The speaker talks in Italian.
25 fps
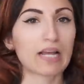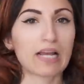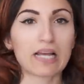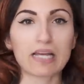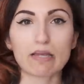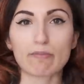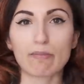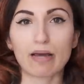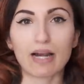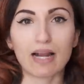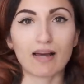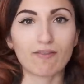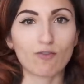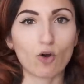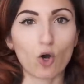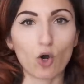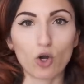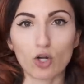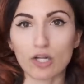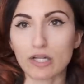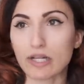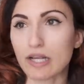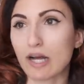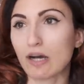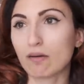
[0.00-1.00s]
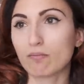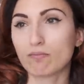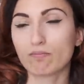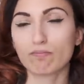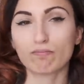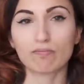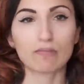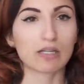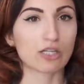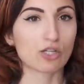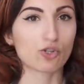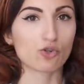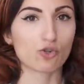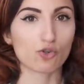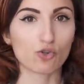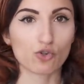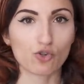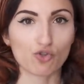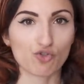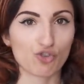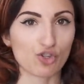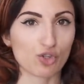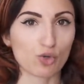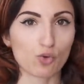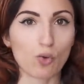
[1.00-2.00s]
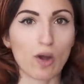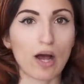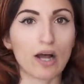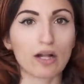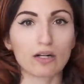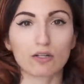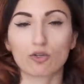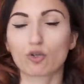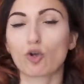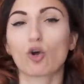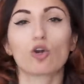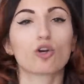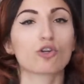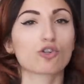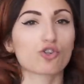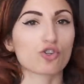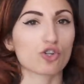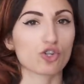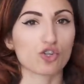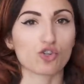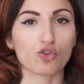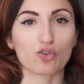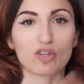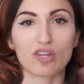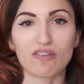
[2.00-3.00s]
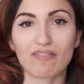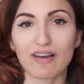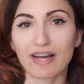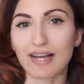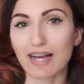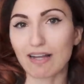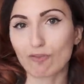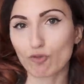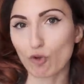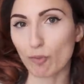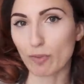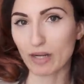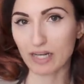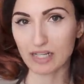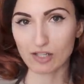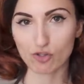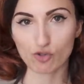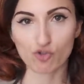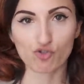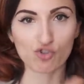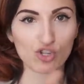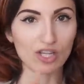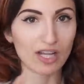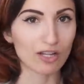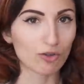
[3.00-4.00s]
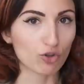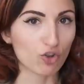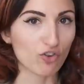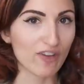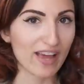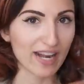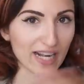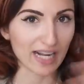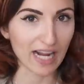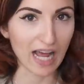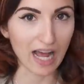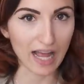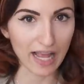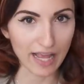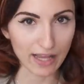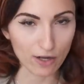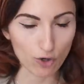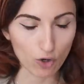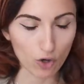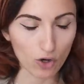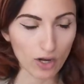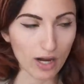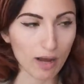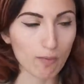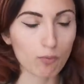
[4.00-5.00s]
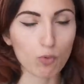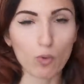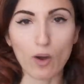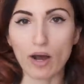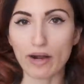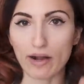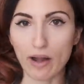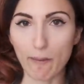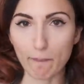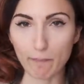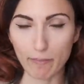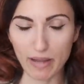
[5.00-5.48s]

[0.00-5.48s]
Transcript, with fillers: i Malavoglia, Mastro Don Gesualdo, lo so sto divagando perché sto citando Verga e non Capuana,